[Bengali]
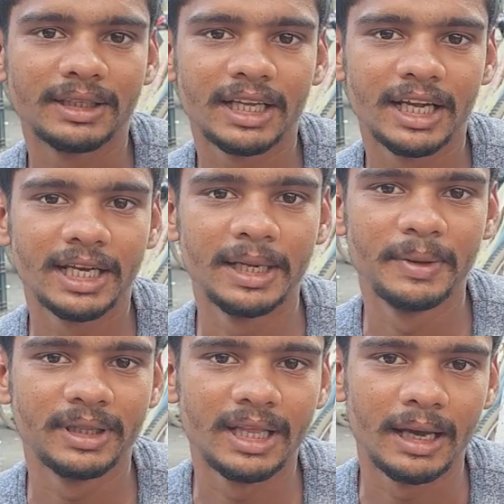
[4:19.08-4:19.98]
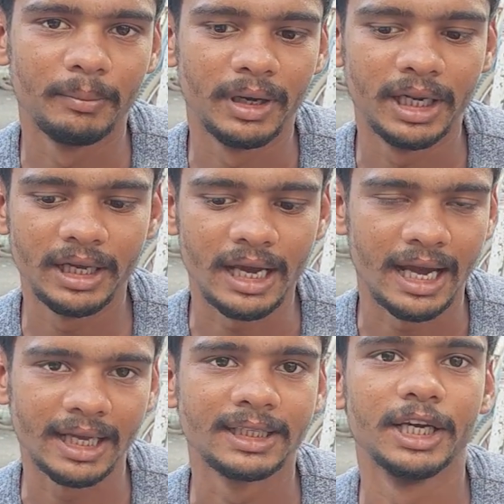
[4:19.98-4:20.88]
বাজারে ডিমের দাম মানে
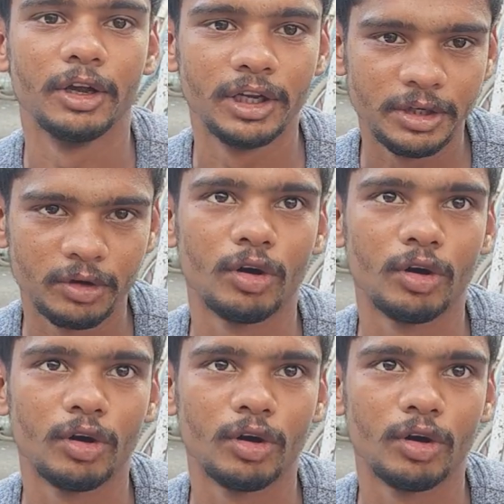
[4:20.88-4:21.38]
আগের থেকে অনেকটু